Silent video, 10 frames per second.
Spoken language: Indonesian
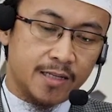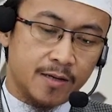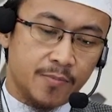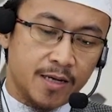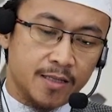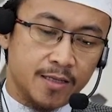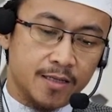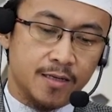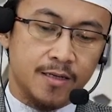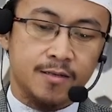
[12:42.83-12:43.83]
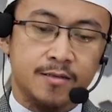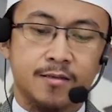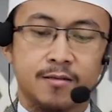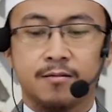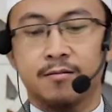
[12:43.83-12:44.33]
kita
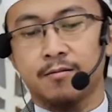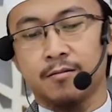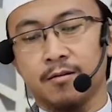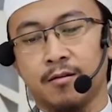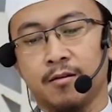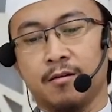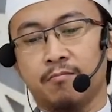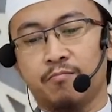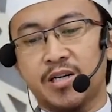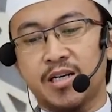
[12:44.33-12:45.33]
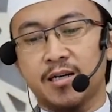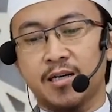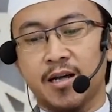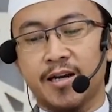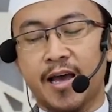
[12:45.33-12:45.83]
perhatikan
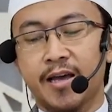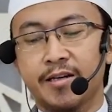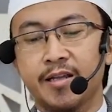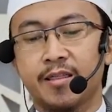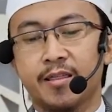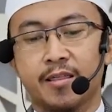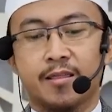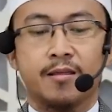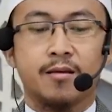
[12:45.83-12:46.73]
pendalilan hadis